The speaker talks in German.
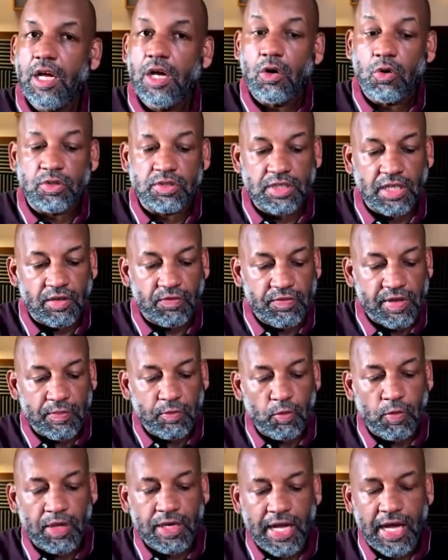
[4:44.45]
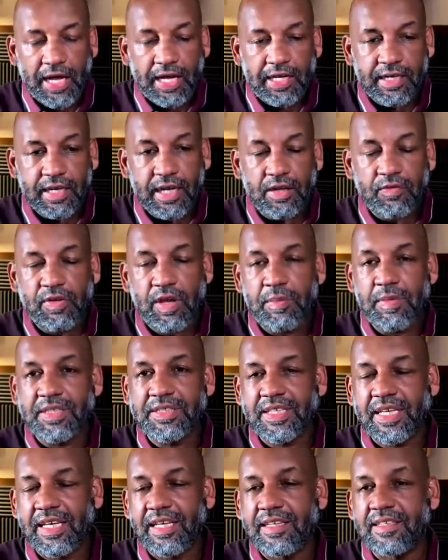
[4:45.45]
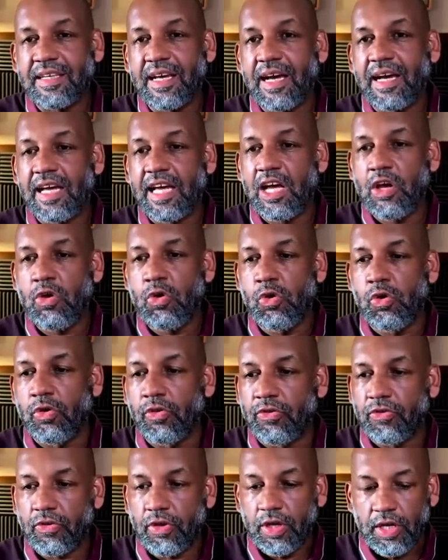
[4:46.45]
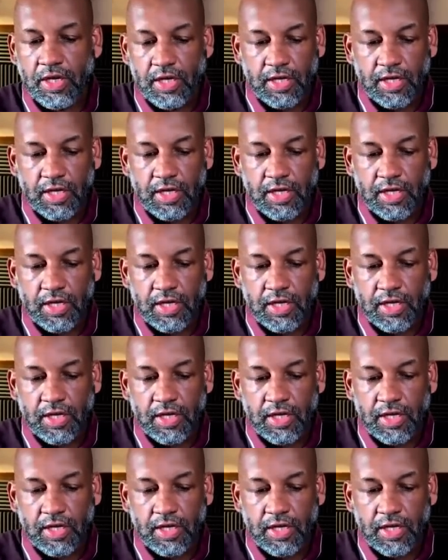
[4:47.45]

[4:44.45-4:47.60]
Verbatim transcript: und sagt, wir haben darüber nachgedacht, wir haben das Etat erhöht.